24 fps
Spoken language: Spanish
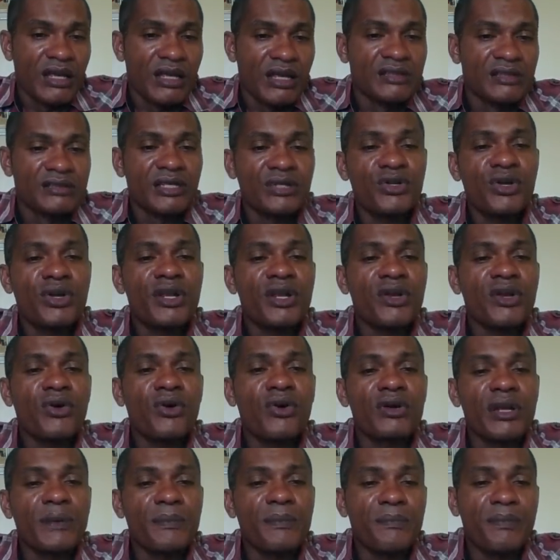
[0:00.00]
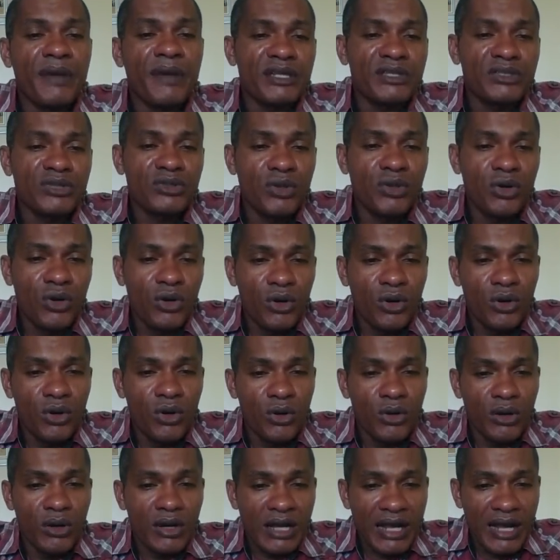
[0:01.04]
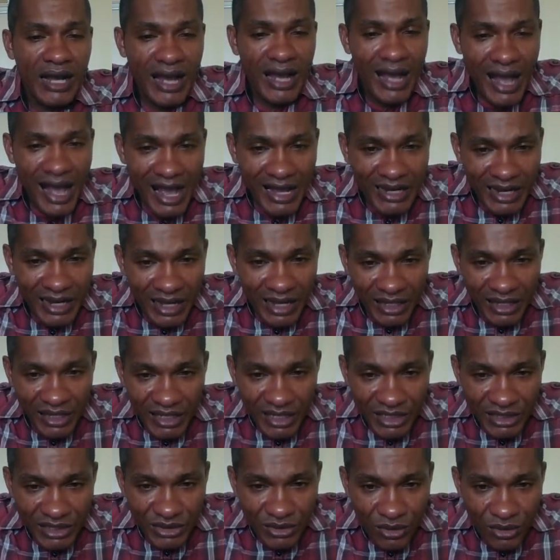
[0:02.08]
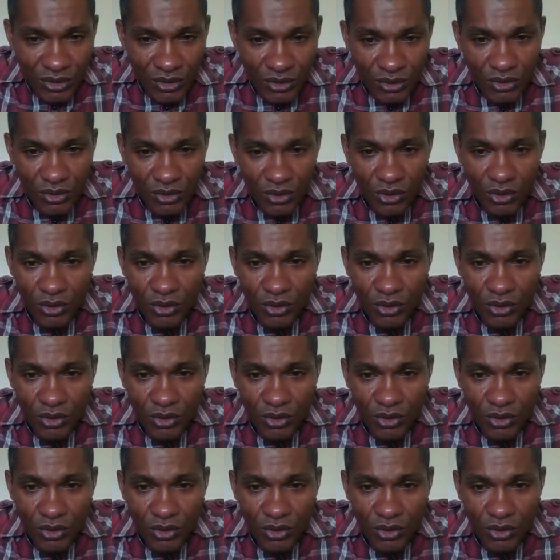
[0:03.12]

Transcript: Señores, con respecto al registro con